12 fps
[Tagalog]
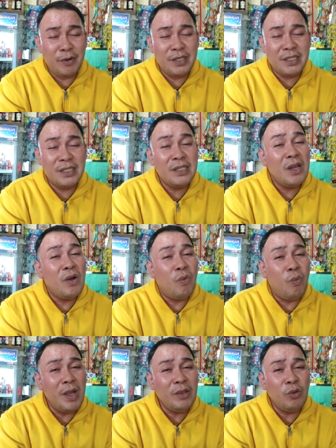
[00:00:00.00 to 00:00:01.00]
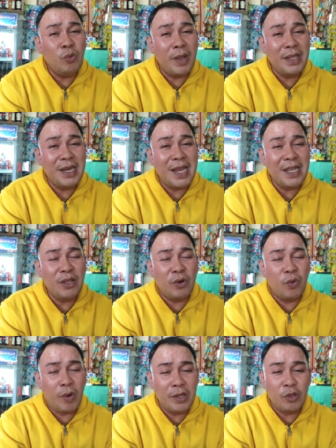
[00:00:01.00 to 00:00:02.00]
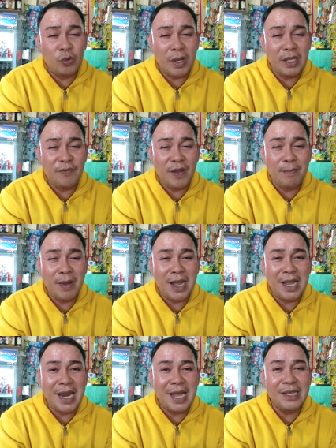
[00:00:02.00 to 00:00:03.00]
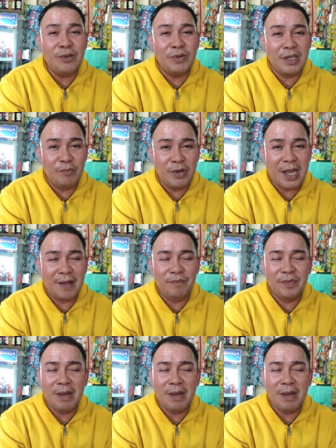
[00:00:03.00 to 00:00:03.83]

numbers 1 to 29 or 1 to 25 mga kalaki kunin mo na.